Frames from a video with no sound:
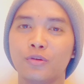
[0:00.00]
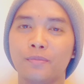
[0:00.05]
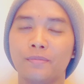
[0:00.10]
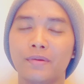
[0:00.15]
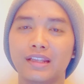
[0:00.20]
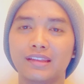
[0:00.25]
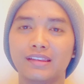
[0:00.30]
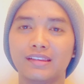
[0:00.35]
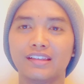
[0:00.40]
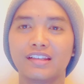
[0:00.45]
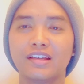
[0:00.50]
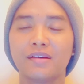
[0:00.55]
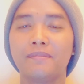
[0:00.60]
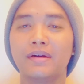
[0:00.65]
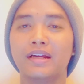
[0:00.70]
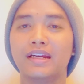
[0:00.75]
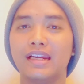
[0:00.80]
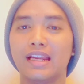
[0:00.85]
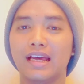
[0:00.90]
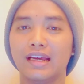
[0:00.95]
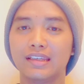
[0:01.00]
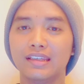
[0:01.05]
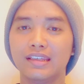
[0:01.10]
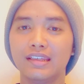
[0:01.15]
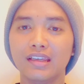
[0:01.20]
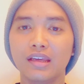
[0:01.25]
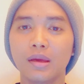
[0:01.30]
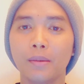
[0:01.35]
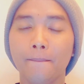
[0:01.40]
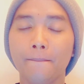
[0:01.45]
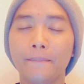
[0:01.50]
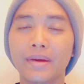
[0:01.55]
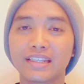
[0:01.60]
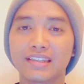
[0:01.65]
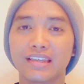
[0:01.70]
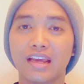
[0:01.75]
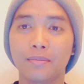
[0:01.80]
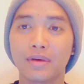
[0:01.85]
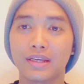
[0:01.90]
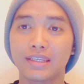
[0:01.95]
Sobat, kembali lagi
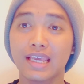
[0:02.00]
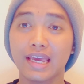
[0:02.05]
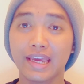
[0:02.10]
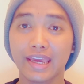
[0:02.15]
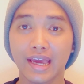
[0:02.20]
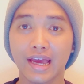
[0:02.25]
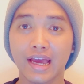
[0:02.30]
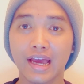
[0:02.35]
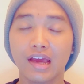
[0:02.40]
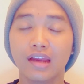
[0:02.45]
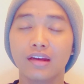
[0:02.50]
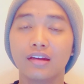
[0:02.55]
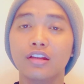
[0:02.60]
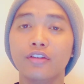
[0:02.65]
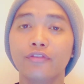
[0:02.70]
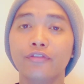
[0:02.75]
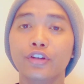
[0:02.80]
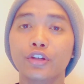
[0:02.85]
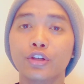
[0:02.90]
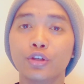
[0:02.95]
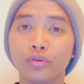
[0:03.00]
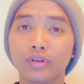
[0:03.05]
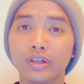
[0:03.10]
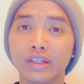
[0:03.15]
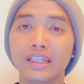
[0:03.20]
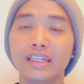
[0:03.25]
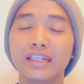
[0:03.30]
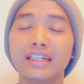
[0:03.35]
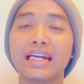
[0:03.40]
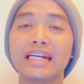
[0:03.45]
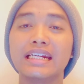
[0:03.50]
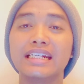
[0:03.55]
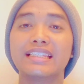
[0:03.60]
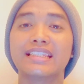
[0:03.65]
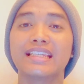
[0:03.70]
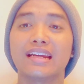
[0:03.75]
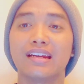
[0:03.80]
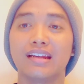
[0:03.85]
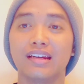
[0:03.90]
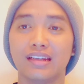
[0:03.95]
bersama saya di video ini dan di
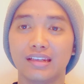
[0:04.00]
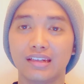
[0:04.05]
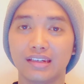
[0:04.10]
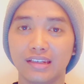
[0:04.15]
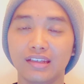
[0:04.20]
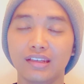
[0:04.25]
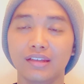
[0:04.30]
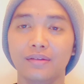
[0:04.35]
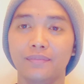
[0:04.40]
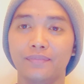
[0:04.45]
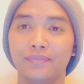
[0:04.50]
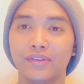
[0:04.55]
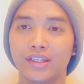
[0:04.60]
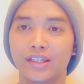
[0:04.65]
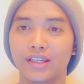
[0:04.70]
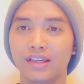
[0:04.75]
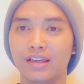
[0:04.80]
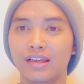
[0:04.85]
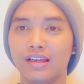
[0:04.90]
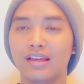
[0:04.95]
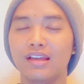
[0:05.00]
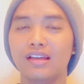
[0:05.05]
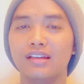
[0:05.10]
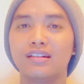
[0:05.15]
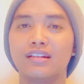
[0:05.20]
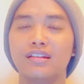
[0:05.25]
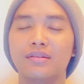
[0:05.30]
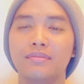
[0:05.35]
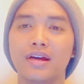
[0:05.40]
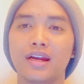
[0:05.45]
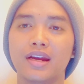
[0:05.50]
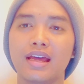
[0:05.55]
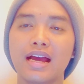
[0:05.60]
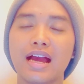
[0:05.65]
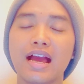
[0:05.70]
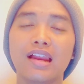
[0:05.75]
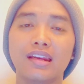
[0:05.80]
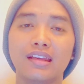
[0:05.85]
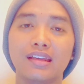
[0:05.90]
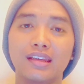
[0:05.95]
channel ini
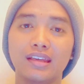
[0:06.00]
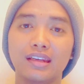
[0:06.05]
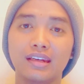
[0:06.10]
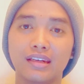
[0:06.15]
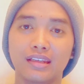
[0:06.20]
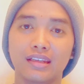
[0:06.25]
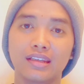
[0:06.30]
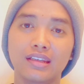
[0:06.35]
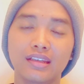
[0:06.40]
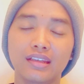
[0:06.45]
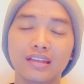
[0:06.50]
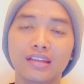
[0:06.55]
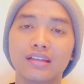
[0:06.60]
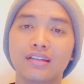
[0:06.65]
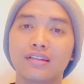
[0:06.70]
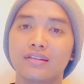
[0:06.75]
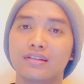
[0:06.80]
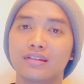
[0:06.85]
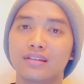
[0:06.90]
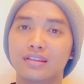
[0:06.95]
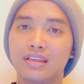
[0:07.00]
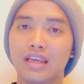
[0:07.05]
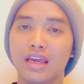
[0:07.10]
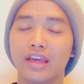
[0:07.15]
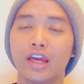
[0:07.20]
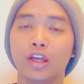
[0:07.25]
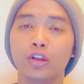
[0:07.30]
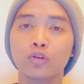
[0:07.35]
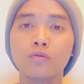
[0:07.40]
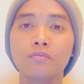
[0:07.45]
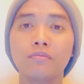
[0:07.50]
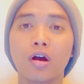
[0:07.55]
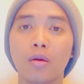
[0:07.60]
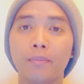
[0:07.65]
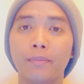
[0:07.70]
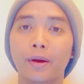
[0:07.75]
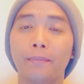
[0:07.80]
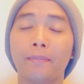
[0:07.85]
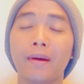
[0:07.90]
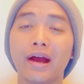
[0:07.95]
Dimana kali ini saya itu
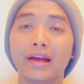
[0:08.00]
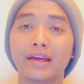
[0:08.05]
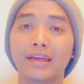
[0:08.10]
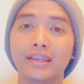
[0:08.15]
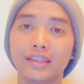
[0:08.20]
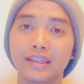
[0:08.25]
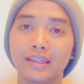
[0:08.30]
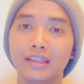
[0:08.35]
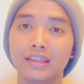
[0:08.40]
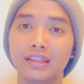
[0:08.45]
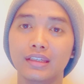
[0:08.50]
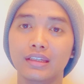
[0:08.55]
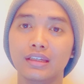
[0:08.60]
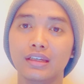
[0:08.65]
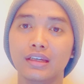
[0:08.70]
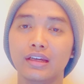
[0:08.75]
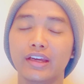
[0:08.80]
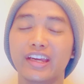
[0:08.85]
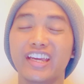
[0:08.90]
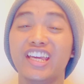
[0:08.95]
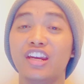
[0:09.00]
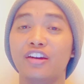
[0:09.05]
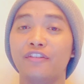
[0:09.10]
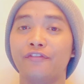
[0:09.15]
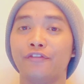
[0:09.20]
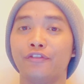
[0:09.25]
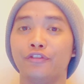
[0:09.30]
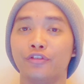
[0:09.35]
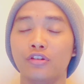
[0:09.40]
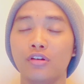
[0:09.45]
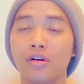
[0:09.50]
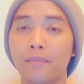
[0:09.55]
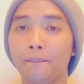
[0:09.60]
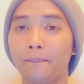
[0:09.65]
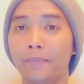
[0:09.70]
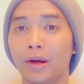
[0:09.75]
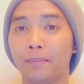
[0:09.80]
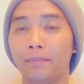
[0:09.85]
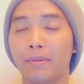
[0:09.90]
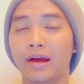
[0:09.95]
mau berbagi info,
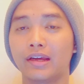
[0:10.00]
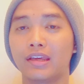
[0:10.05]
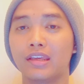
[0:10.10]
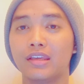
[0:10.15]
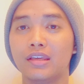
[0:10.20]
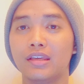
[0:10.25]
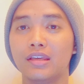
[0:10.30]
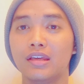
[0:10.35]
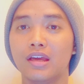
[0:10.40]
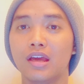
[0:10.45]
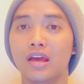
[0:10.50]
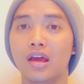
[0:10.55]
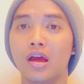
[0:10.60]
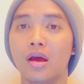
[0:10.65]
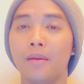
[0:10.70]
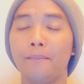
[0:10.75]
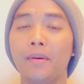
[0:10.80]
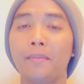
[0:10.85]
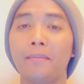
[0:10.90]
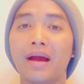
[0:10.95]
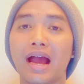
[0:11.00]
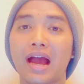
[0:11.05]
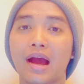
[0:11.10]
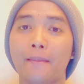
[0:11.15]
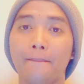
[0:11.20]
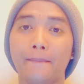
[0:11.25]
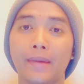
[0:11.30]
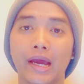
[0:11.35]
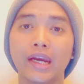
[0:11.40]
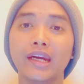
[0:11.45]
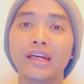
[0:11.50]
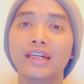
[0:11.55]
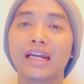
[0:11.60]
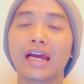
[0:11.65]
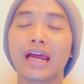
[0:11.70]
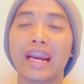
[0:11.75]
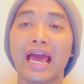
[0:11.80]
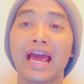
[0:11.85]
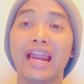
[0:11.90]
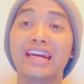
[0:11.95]
berbagi pemahaman
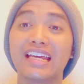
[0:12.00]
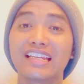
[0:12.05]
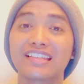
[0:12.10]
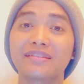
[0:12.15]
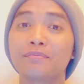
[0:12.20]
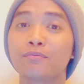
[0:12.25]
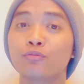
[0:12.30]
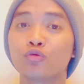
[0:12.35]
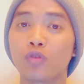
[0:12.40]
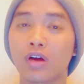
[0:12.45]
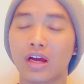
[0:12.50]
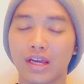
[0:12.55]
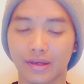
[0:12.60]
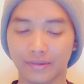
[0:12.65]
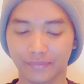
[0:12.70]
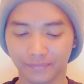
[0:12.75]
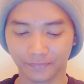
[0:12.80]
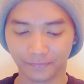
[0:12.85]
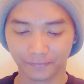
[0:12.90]
dengan Anda semua